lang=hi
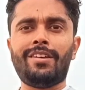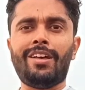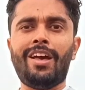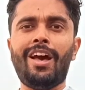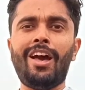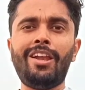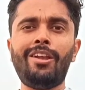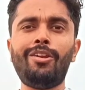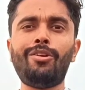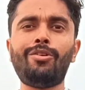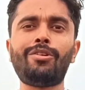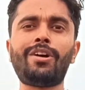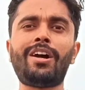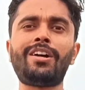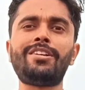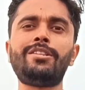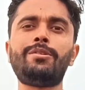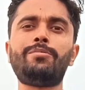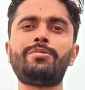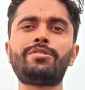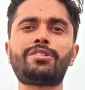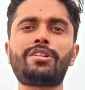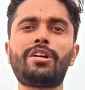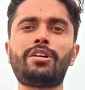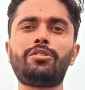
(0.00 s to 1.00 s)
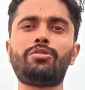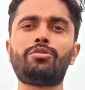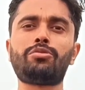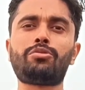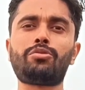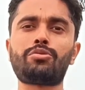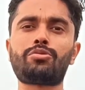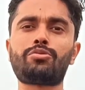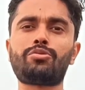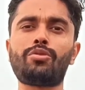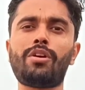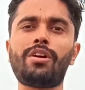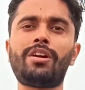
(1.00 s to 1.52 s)
हेलो गाइस नमस्कार
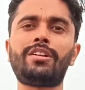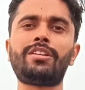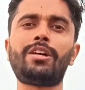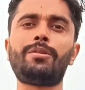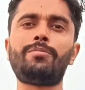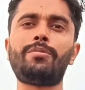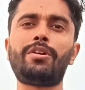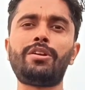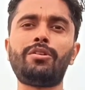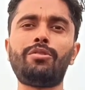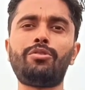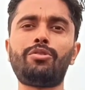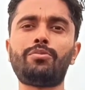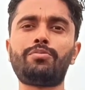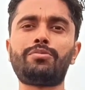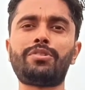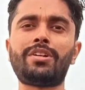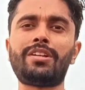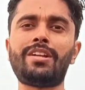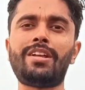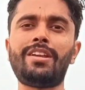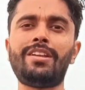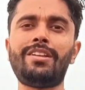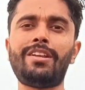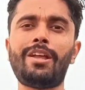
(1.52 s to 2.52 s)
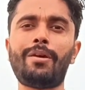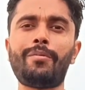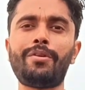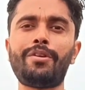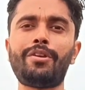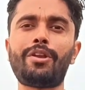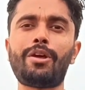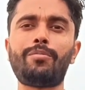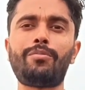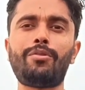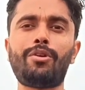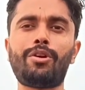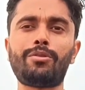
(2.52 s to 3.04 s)
दोस्तों स्वागत है हमारे यूट्यूब चैनल
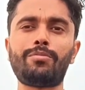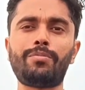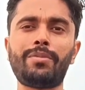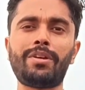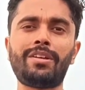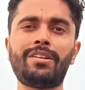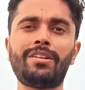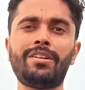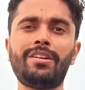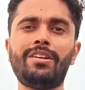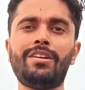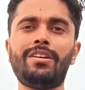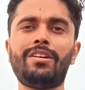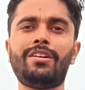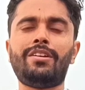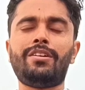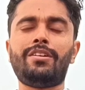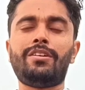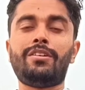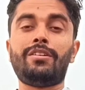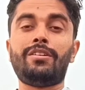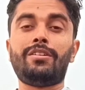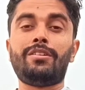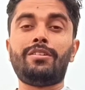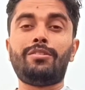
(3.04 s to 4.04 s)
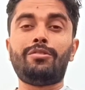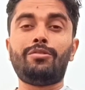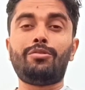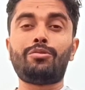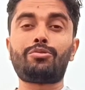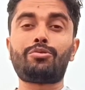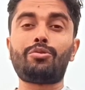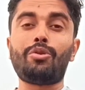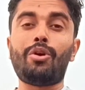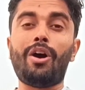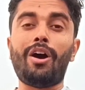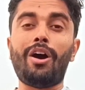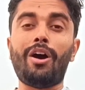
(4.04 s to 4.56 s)
नवीनरा ब्लॉग में
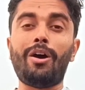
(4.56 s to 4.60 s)
दोस्तों